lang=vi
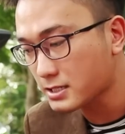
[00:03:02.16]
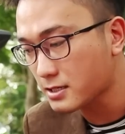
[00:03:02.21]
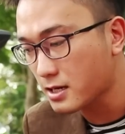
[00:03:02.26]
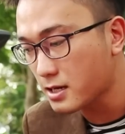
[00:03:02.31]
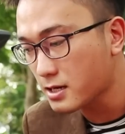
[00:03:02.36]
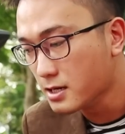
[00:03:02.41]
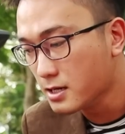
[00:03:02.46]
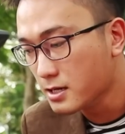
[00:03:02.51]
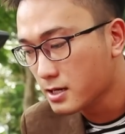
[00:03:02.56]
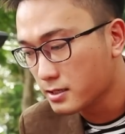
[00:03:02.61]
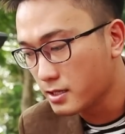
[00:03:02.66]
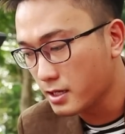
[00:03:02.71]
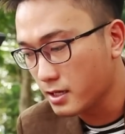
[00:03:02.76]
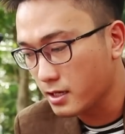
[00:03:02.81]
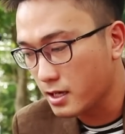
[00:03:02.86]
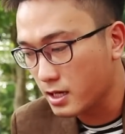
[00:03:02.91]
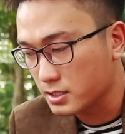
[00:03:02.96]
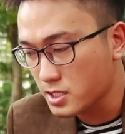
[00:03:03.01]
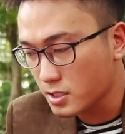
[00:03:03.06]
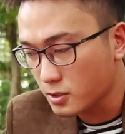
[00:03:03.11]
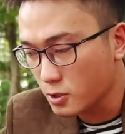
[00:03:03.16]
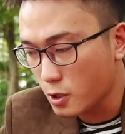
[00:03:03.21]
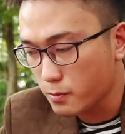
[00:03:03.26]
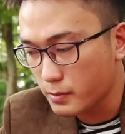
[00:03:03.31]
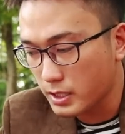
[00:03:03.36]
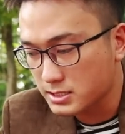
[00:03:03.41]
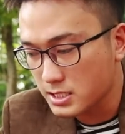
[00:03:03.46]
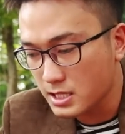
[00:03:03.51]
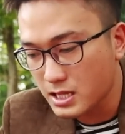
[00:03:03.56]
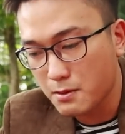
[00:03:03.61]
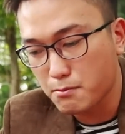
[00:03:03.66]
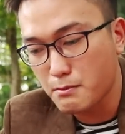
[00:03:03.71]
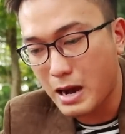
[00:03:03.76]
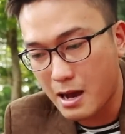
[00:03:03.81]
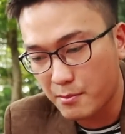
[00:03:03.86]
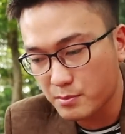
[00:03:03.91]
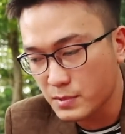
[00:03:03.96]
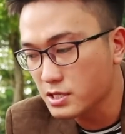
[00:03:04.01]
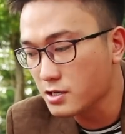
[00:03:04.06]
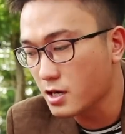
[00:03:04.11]
nữa, thì chiếc lốp này rất là
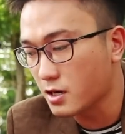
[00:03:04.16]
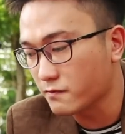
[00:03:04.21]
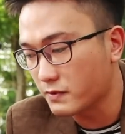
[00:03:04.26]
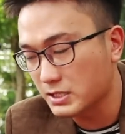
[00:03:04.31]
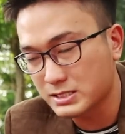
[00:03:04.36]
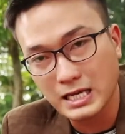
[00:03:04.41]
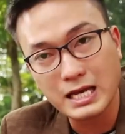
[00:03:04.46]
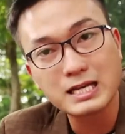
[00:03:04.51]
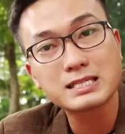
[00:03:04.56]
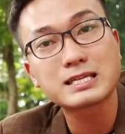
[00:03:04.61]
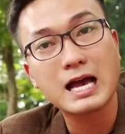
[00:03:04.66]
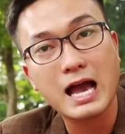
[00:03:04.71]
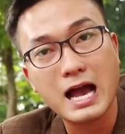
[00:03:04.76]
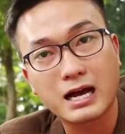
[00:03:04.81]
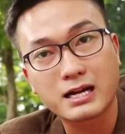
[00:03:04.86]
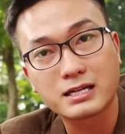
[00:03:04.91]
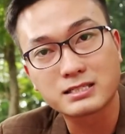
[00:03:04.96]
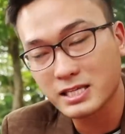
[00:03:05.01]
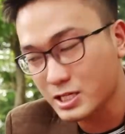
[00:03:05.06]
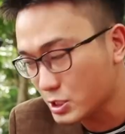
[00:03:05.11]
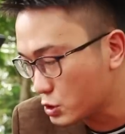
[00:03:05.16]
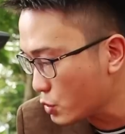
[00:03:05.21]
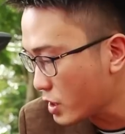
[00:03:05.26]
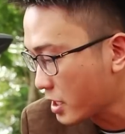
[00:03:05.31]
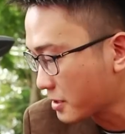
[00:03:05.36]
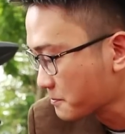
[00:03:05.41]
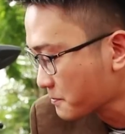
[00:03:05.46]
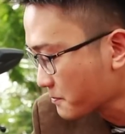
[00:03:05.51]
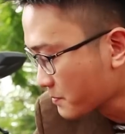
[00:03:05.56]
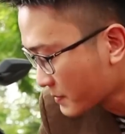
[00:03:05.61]
bám đường và dễ dàng di chuyển.